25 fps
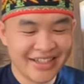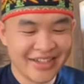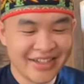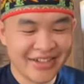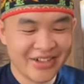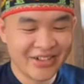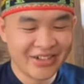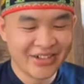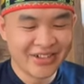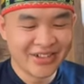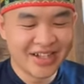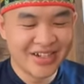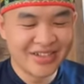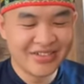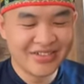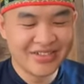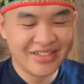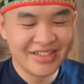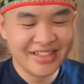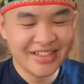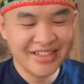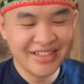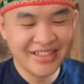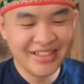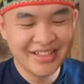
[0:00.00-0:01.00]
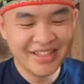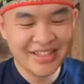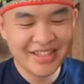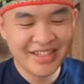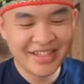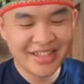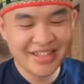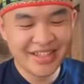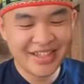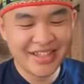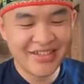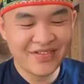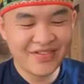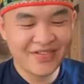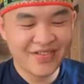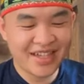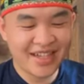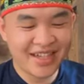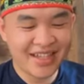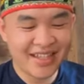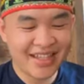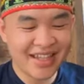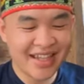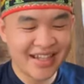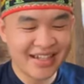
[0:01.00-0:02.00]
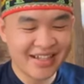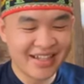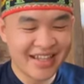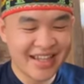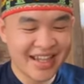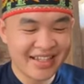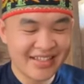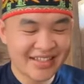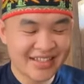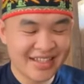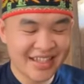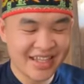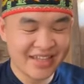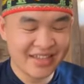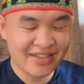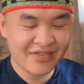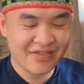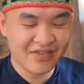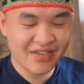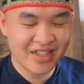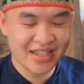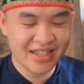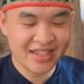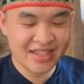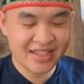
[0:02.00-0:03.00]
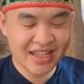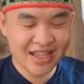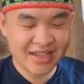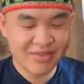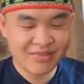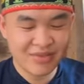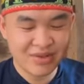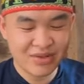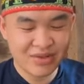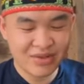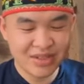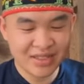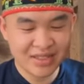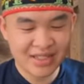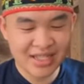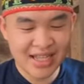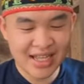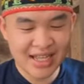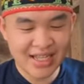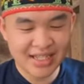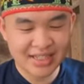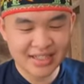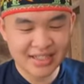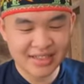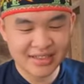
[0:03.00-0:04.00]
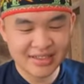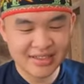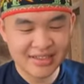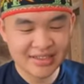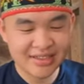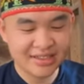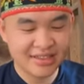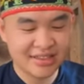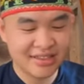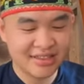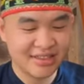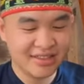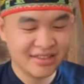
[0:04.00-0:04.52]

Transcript: đất thổ công ơi trinh và đắk lắc tỉnh việt nam quốc đà sư